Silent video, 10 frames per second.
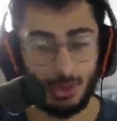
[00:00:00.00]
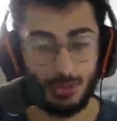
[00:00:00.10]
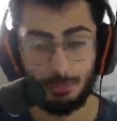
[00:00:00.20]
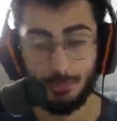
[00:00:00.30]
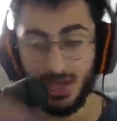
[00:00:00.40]
Hani
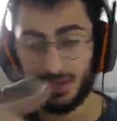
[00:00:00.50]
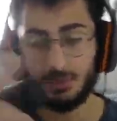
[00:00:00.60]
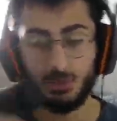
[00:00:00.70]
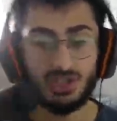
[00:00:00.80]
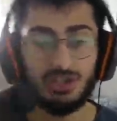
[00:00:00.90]
bir anda
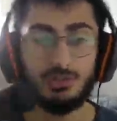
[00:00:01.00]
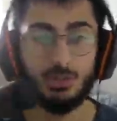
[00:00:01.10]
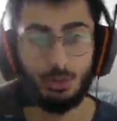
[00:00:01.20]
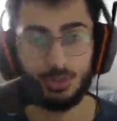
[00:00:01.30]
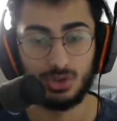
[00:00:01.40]
böyle
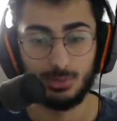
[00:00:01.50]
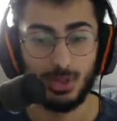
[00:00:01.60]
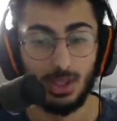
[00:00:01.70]
kıvrılıyormuş gibi.